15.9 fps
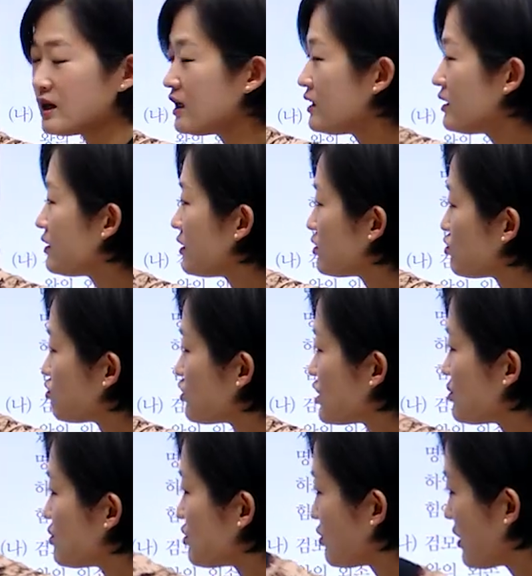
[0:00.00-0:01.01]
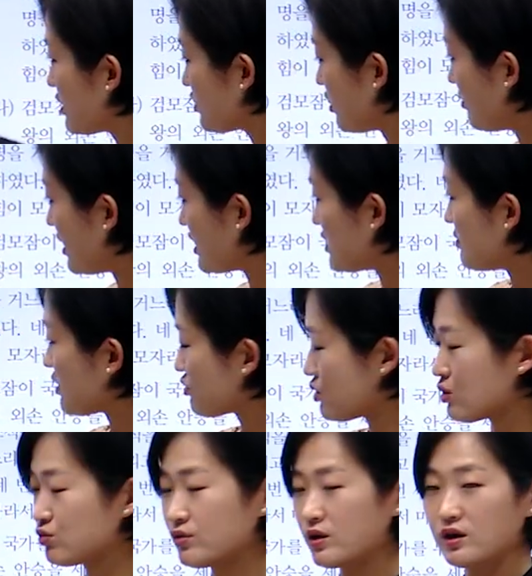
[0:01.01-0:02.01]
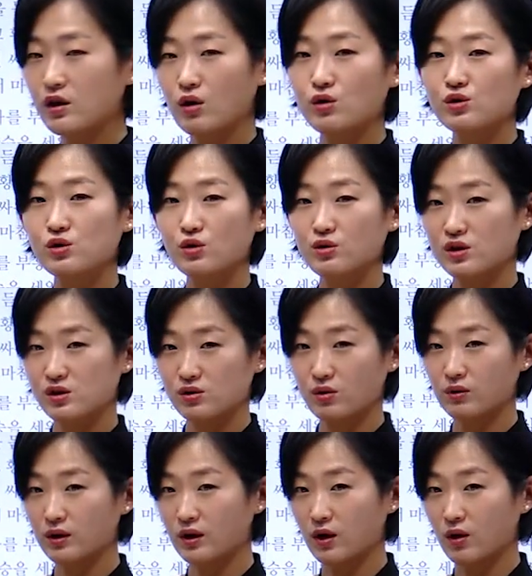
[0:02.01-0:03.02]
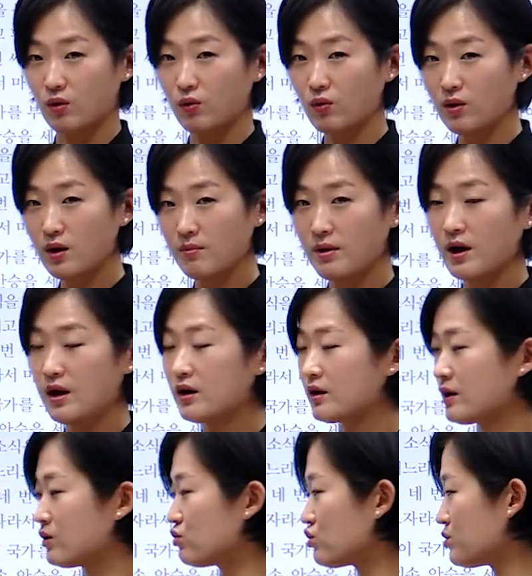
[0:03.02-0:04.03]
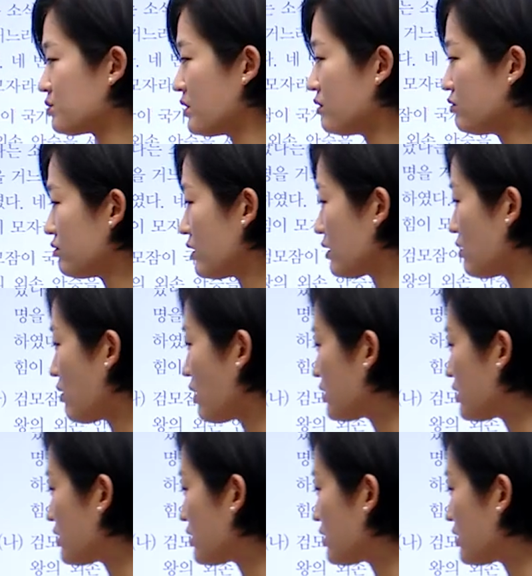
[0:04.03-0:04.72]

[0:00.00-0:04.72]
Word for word: 이들을 중심으로 해서 마지막 최후의 결전이 있었다라고 파악을 해주시면 될 것